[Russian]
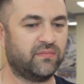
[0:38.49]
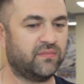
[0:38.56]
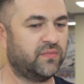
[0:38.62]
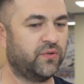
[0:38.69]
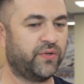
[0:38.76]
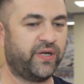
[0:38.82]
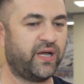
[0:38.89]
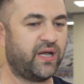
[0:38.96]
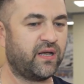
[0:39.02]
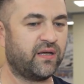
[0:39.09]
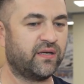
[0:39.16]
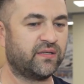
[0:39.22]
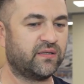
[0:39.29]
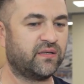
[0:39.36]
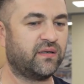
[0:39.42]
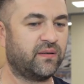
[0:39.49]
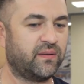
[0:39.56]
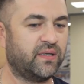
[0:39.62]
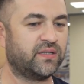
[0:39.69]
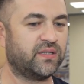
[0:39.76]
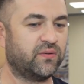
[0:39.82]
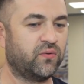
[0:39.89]
ну, реально, это,
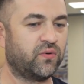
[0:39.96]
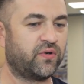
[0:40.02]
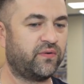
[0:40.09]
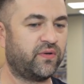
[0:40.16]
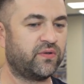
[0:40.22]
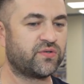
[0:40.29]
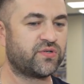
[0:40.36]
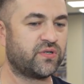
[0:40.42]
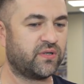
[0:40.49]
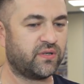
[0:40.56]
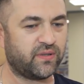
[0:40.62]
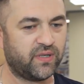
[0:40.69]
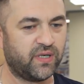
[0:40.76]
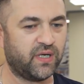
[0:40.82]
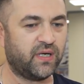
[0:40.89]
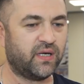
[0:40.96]
это уровень уже